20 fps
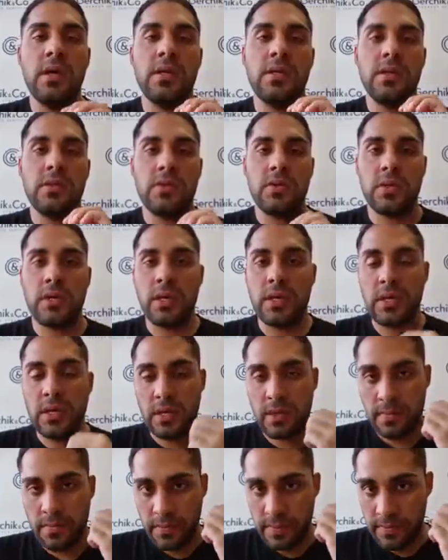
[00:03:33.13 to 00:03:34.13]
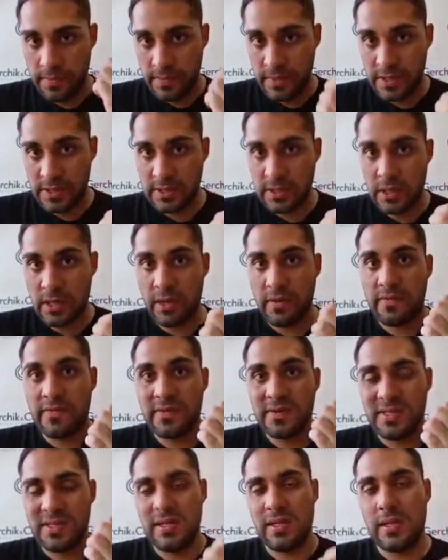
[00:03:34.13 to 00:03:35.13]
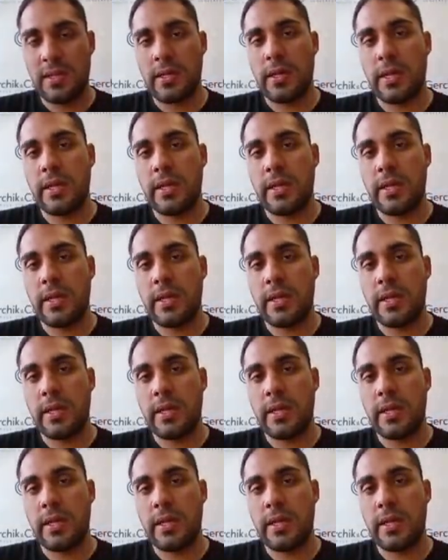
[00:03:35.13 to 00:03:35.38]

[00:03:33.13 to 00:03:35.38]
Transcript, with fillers: Нет никаких признаков сильной